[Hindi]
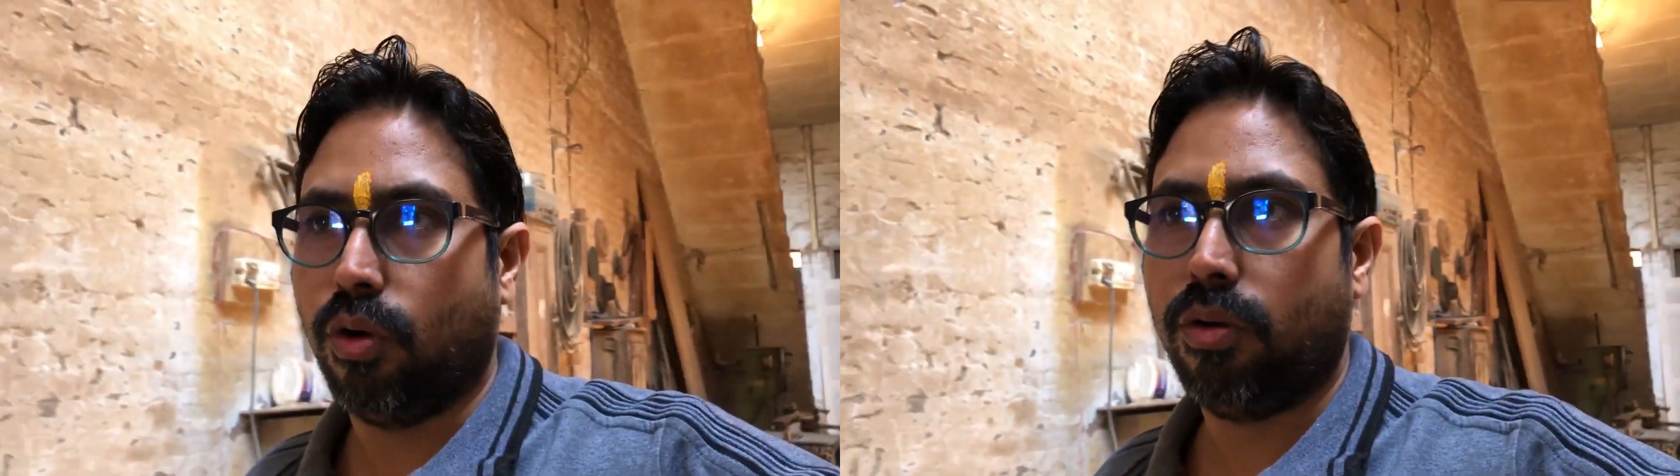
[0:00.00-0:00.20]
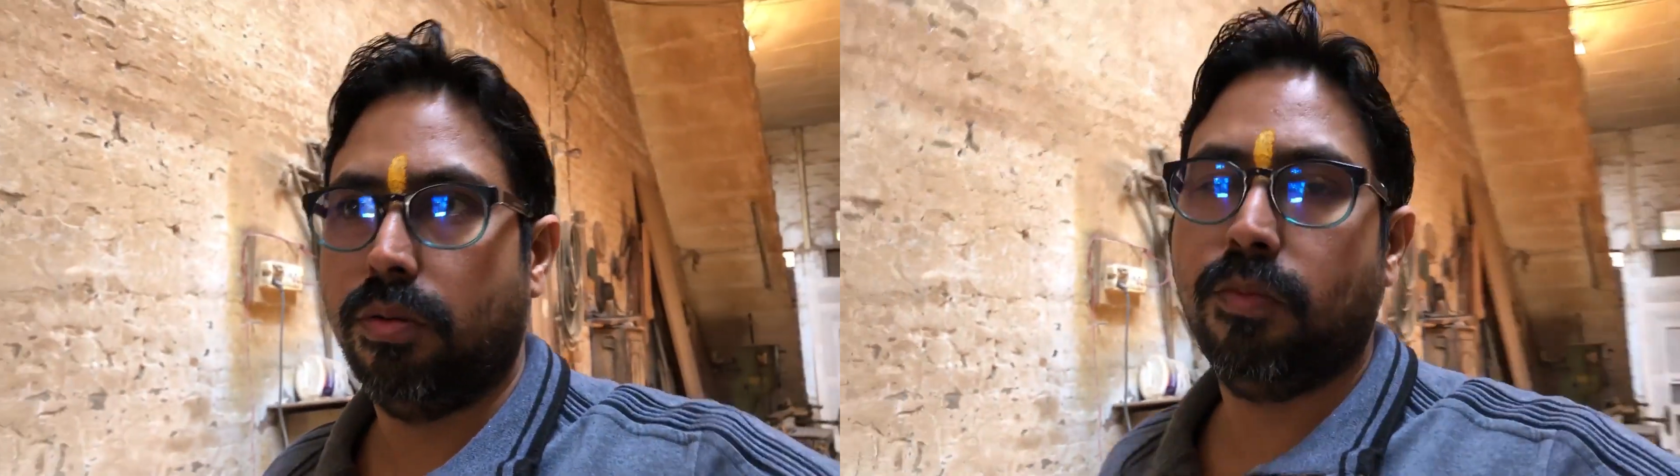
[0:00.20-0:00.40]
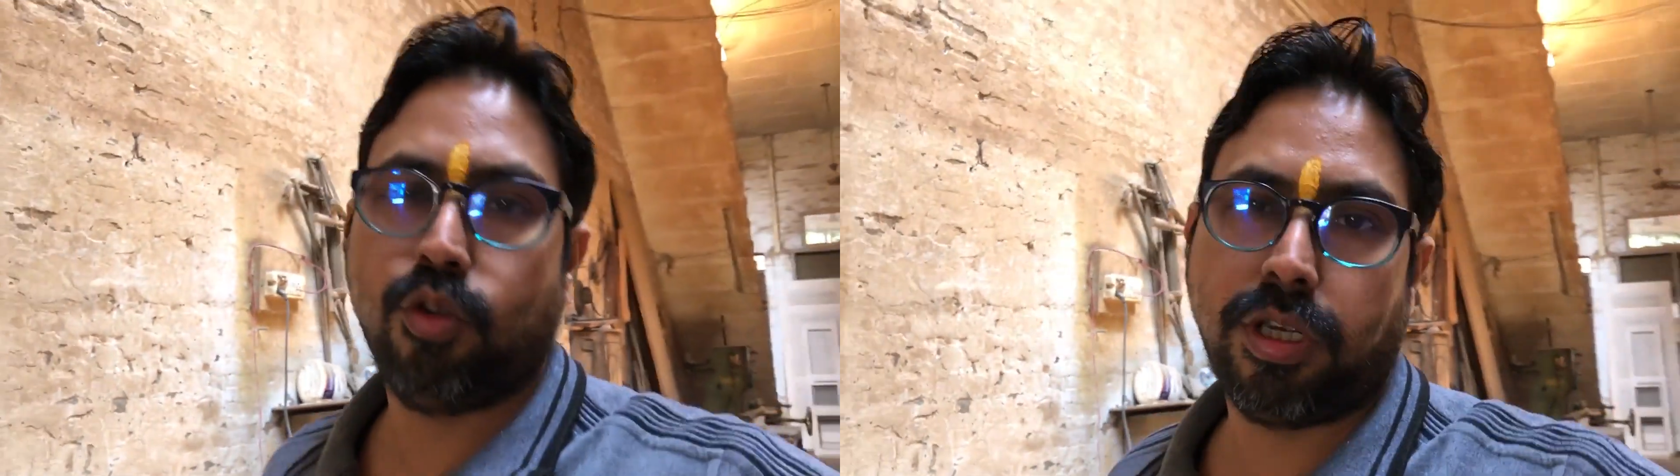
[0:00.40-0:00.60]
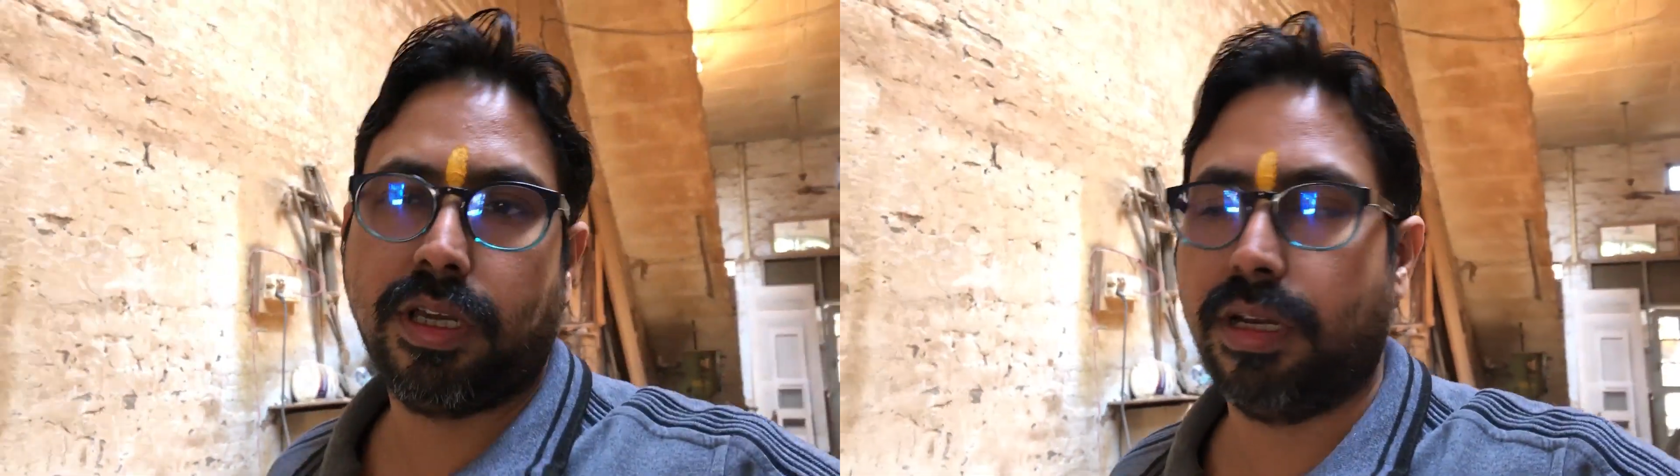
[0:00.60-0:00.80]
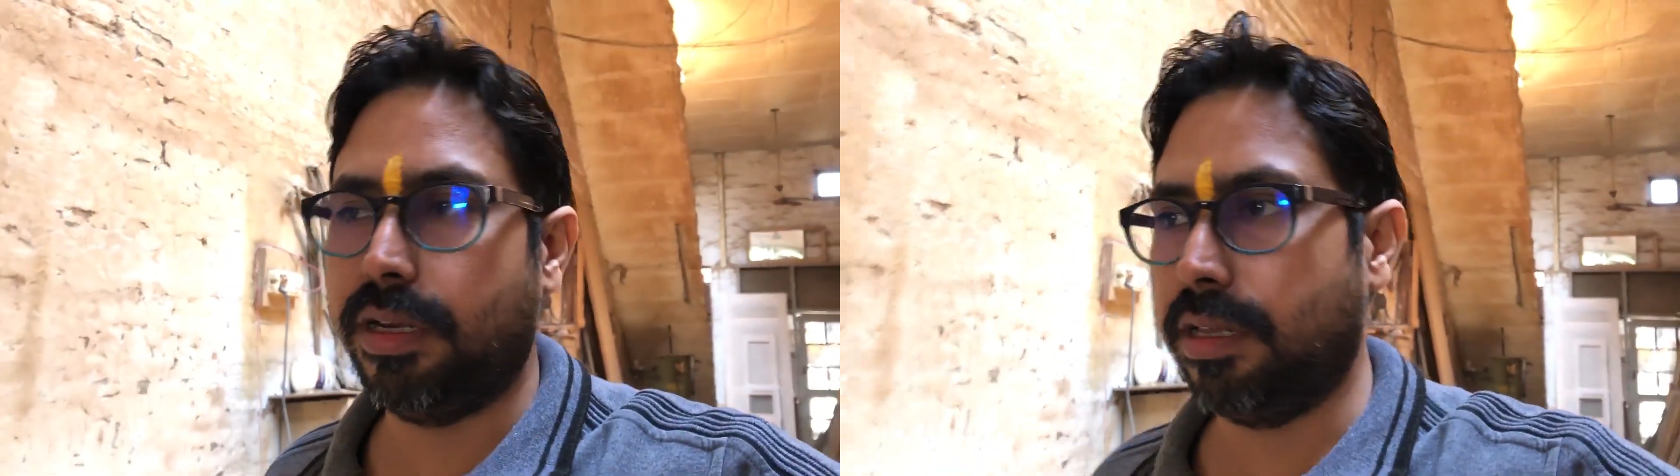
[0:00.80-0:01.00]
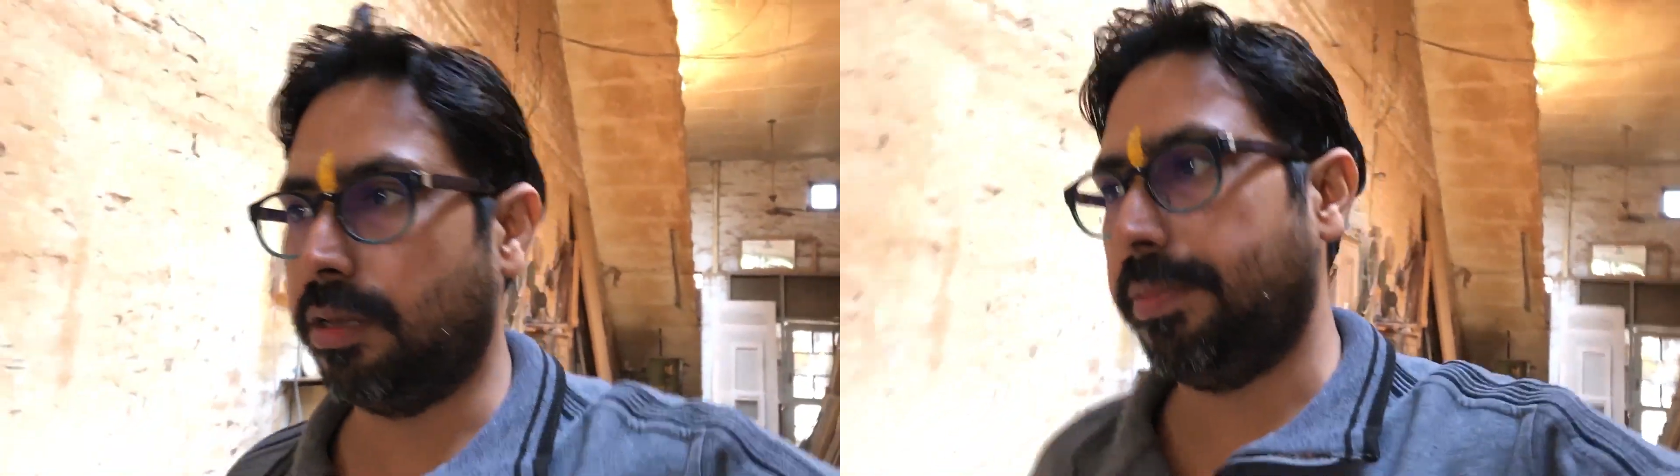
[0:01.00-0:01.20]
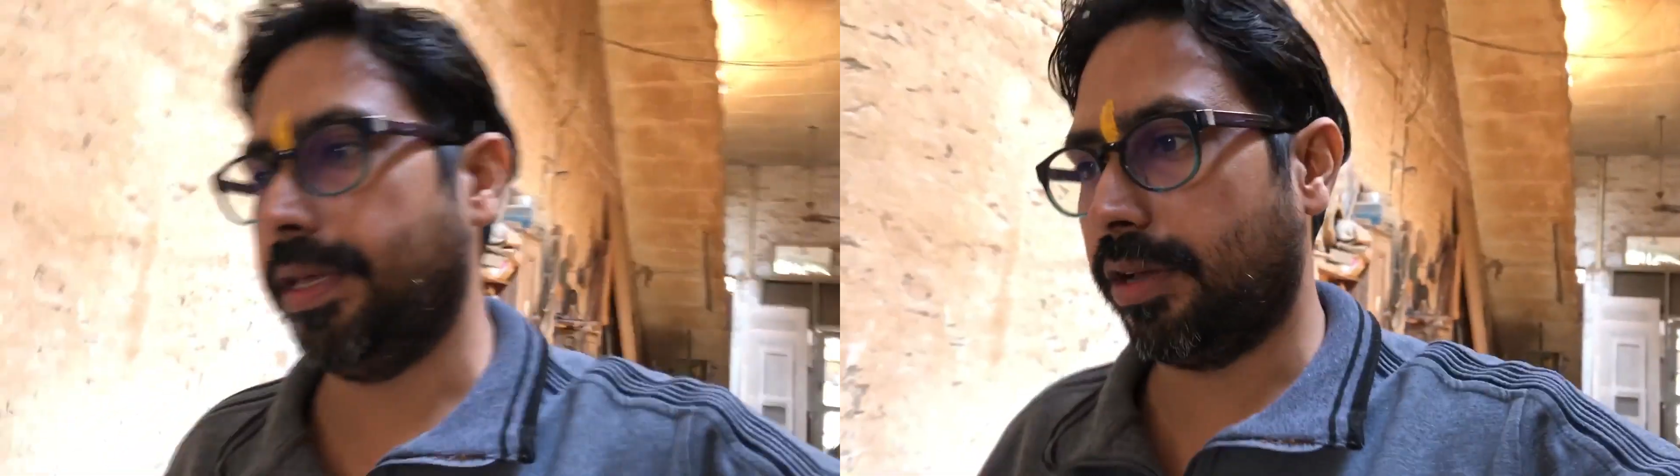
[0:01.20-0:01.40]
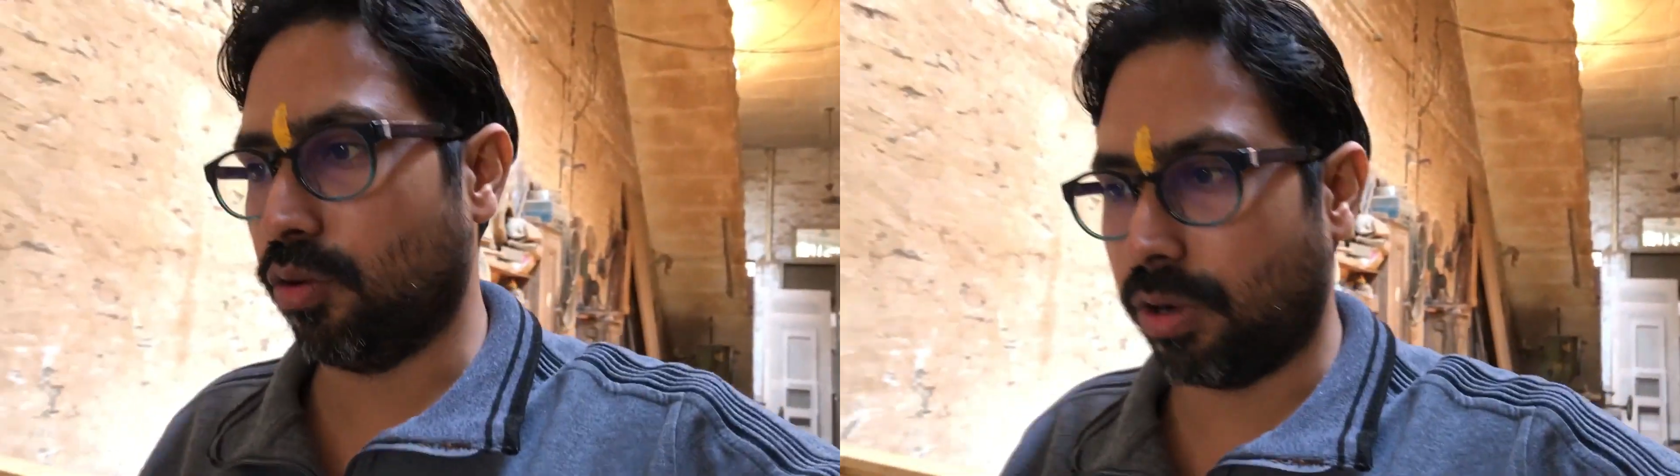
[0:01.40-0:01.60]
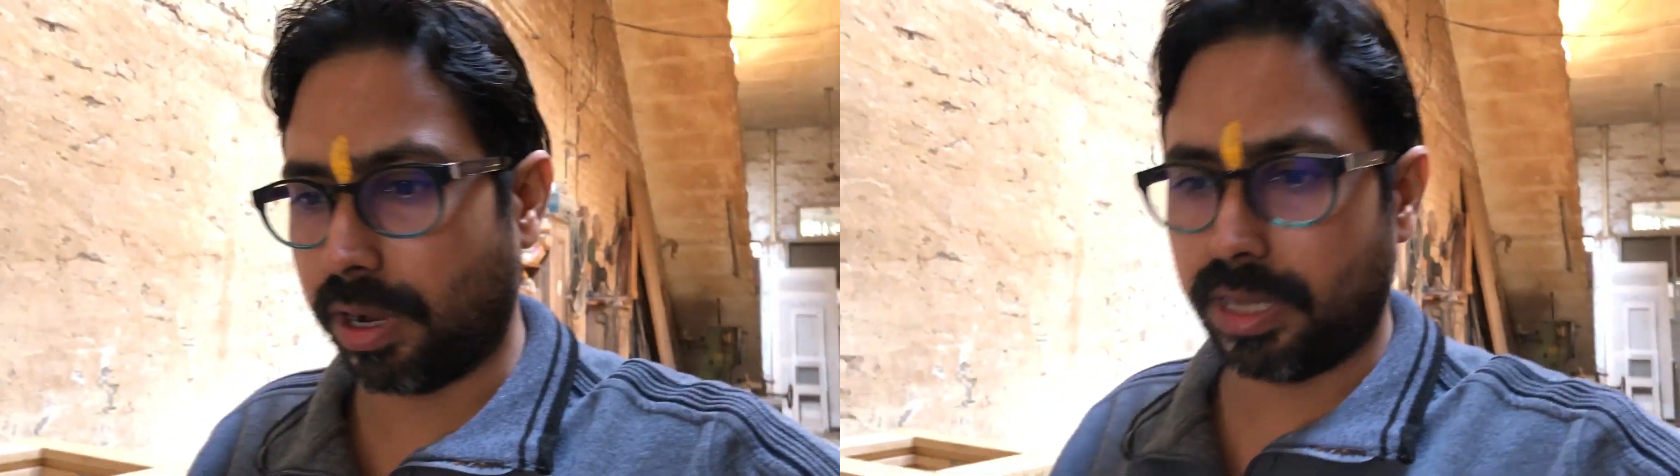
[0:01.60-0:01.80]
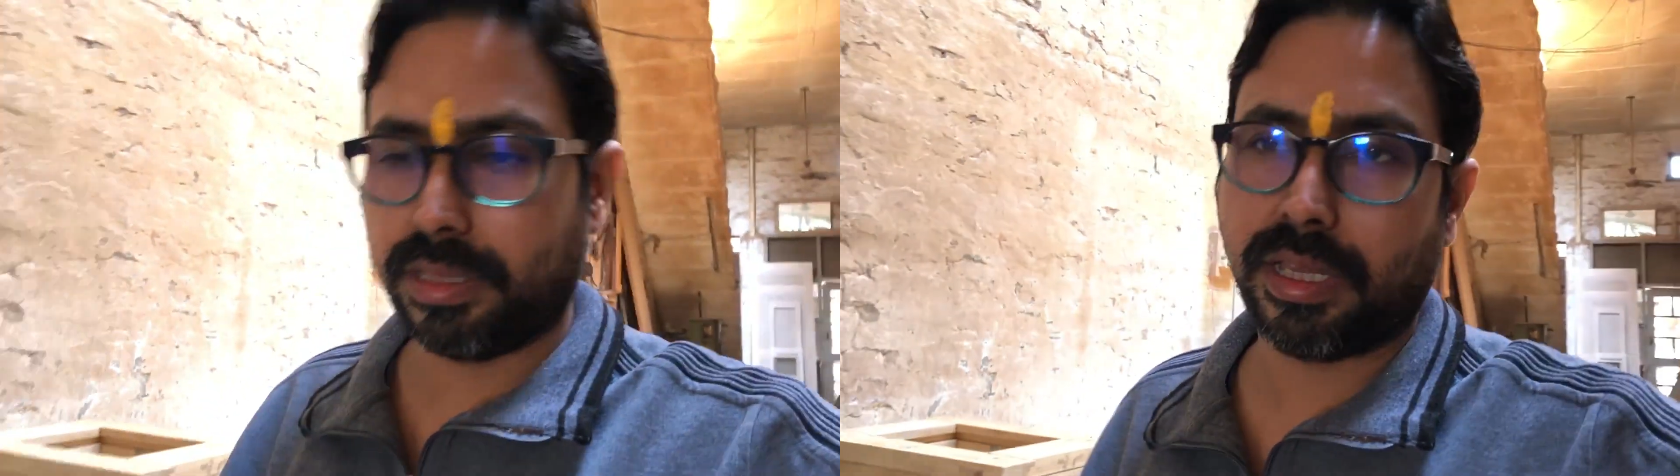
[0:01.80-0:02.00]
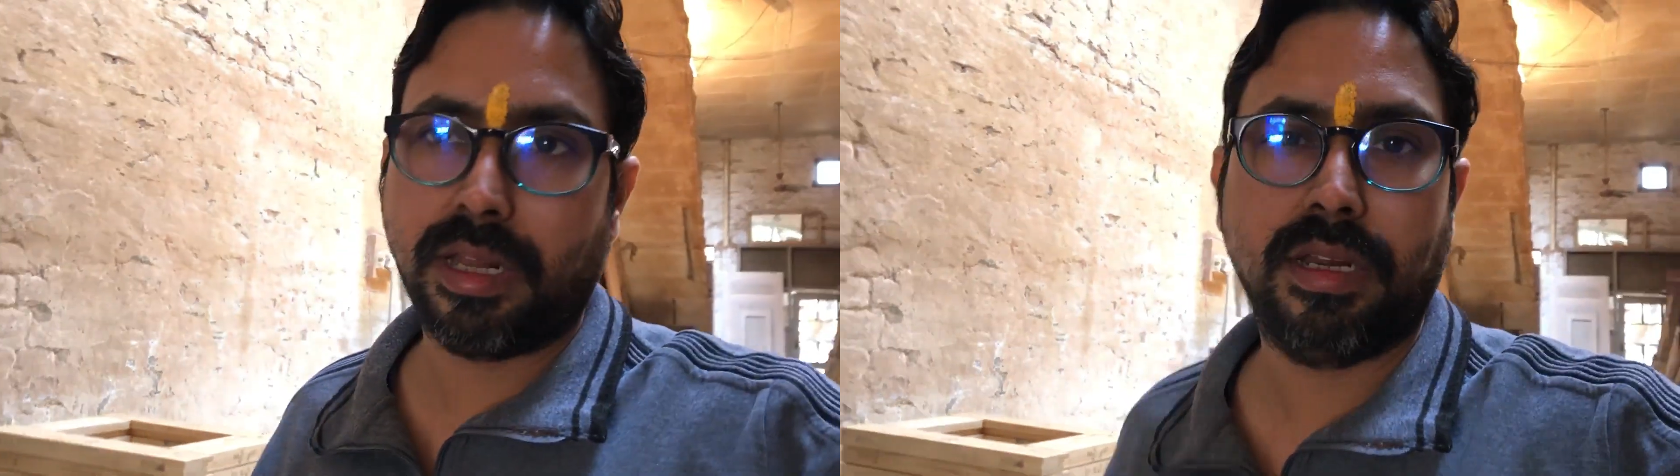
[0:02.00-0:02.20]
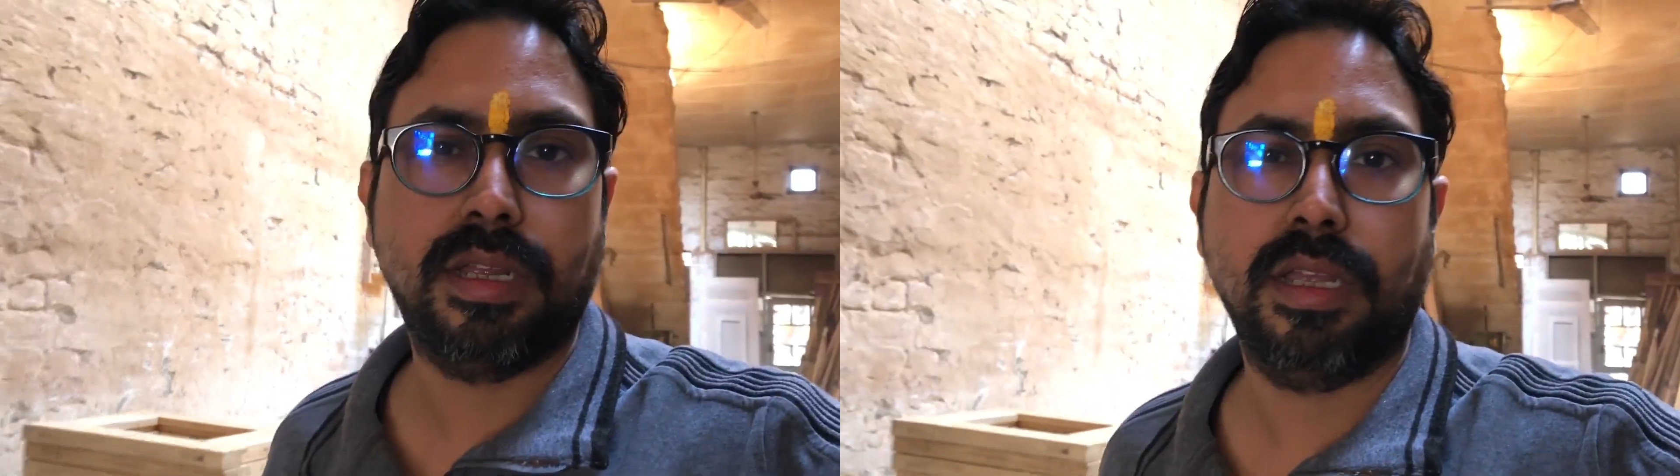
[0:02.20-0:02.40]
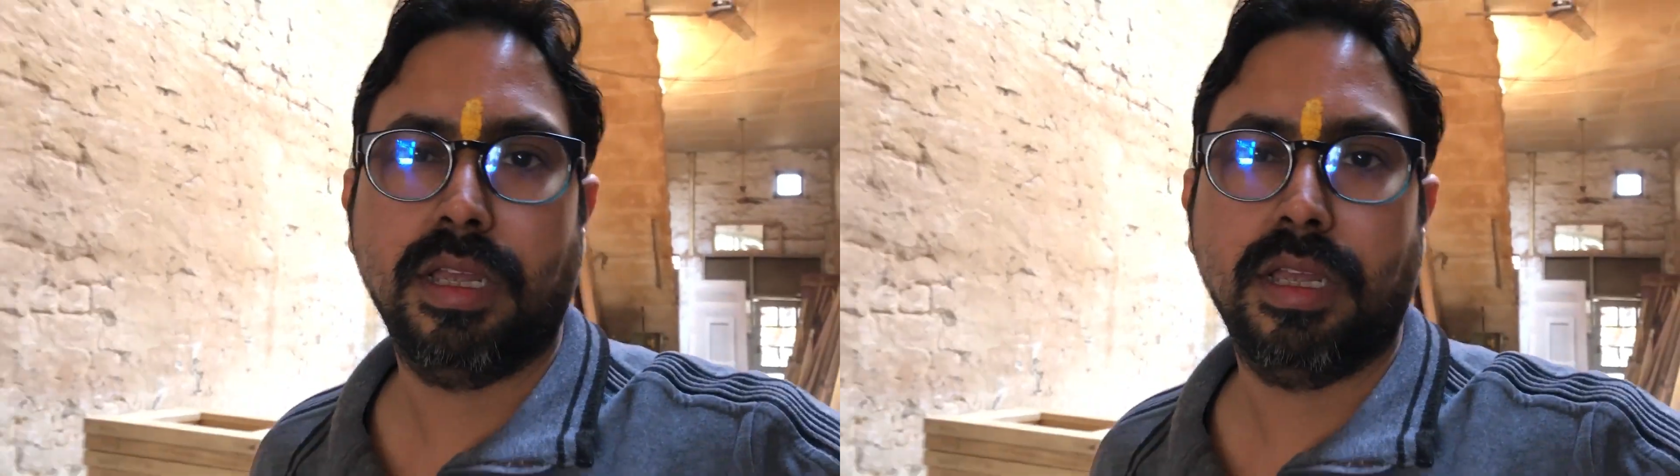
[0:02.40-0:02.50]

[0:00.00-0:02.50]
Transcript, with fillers: और मुझे करनी है अभी एक और ड्राइंग तैयार